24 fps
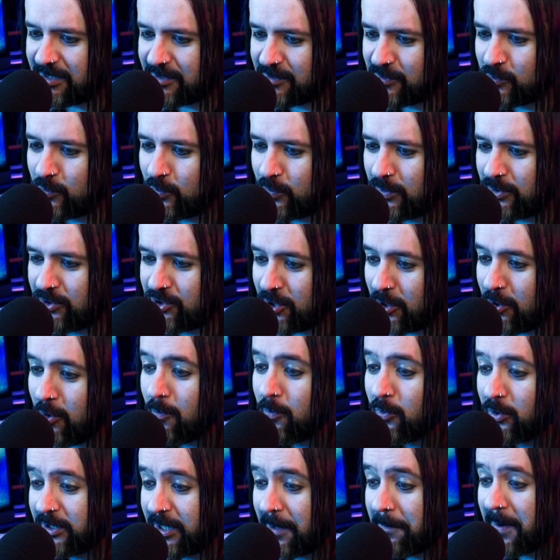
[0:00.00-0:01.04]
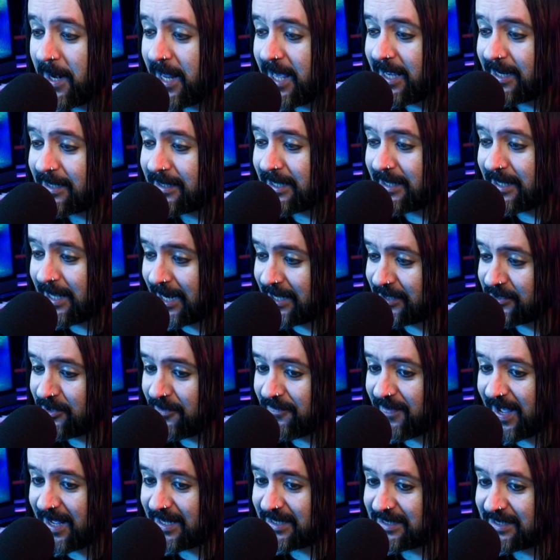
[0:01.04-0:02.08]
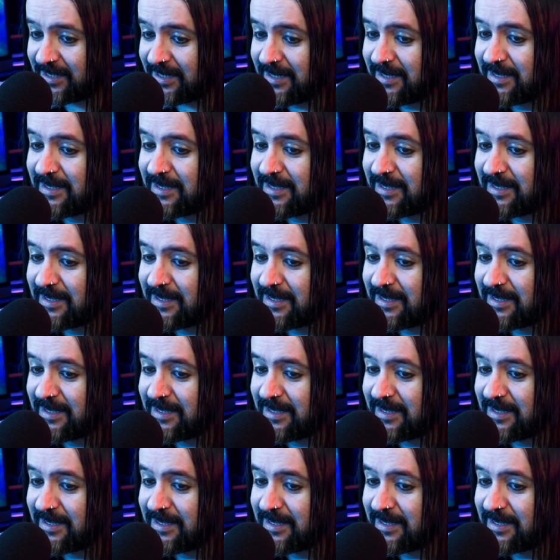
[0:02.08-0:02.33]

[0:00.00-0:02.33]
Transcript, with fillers: sul gioco multiplayer di The Last of Us